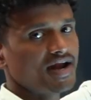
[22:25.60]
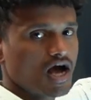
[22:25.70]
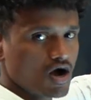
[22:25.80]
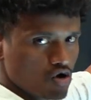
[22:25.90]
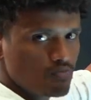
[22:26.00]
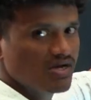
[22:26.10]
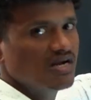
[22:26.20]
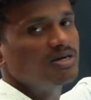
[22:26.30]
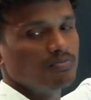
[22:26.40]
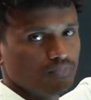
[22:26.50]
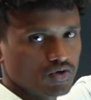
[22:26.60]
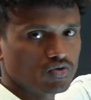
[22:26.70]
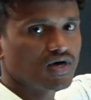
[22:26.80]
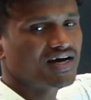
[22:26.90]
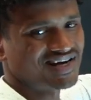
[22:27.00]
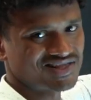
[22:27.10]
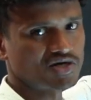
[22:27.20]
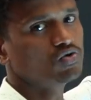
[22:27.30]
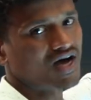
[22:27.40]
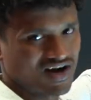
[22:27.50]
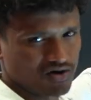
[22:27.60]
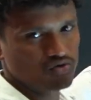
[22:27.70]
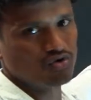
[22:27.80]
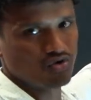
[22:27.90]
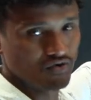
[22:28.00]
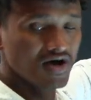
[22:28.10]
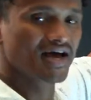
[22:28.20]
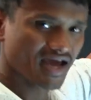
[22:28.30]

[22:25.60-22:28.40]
ఆయన అహోబిలం టెంపుల్ కూడా కడతాడు కర్నూల్లో